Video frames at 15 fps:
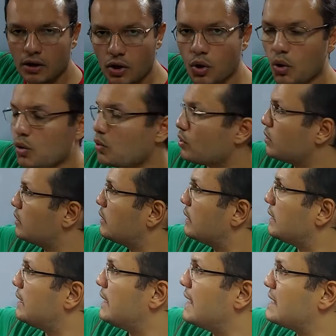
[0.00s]
جو
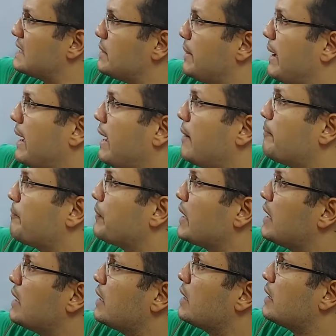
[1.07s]
اللي هي السباحه
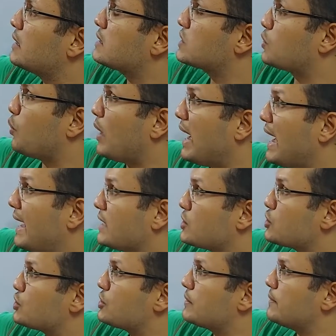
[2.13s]

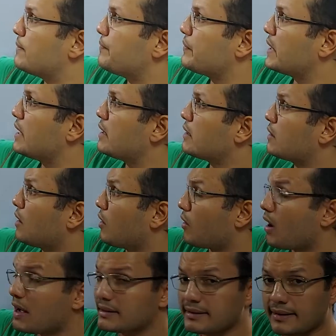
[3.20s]
سكواش
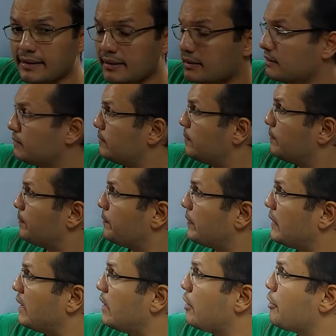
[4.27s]
كاراتي
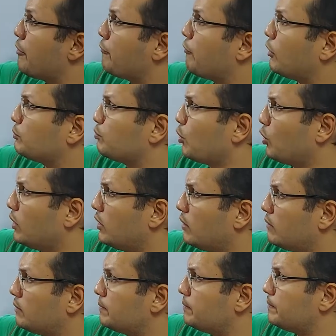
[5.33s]
فوتبول
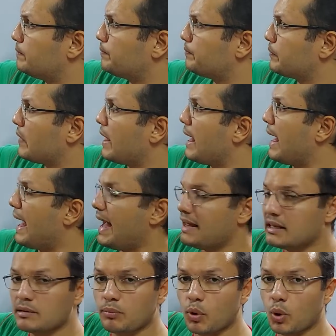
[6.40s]

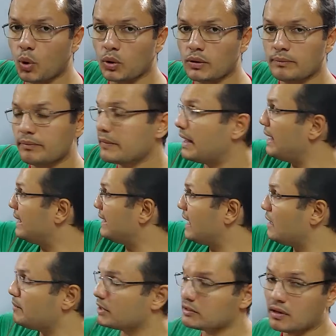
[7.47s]
هاند بول
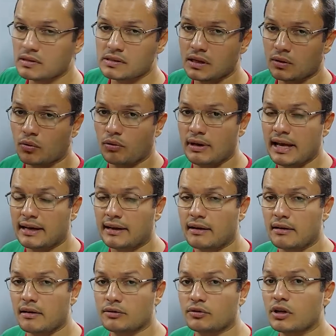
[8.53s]
الكلمات اصلا كلها
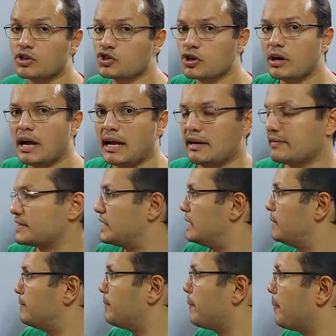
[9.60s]
كرياضات شرح
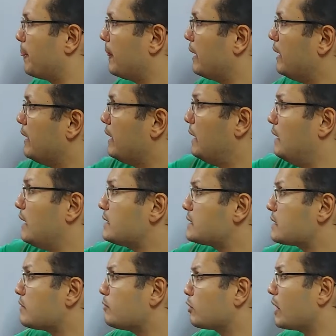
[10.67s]
نفسها
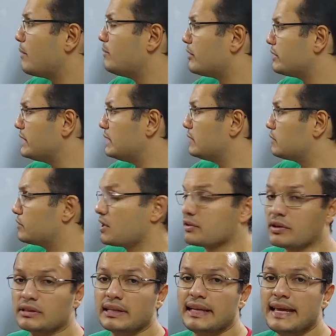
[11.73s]
الاكسترا فوكابلري
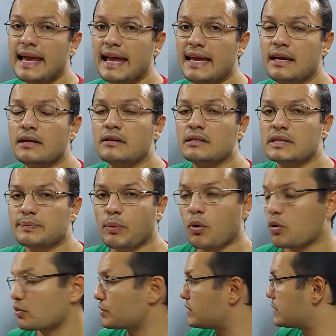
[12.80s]
رياضات اللي هي ايه
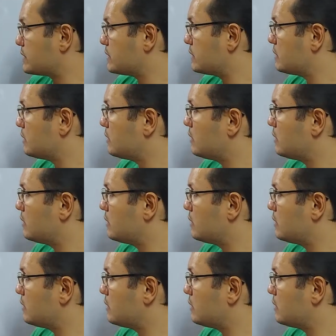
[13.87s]
سبورتس